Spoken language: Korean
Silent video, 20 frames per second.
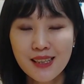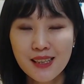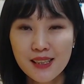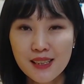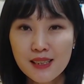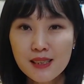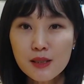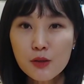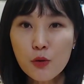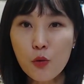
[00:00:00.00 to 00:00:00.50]

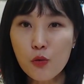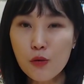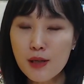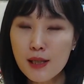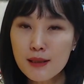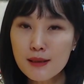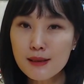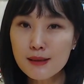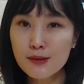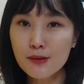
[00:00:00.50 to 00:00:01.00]
그
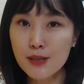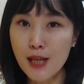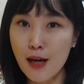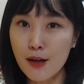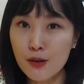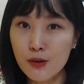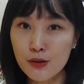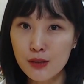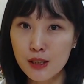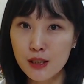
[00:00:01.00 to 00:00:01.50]
공간에서
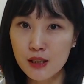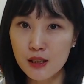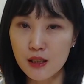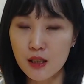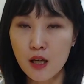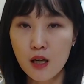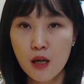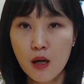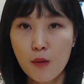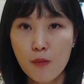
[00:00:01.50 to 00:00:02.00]
당연히
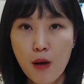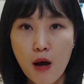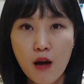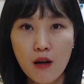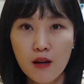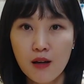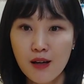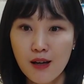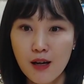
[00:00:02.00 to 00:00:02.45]
막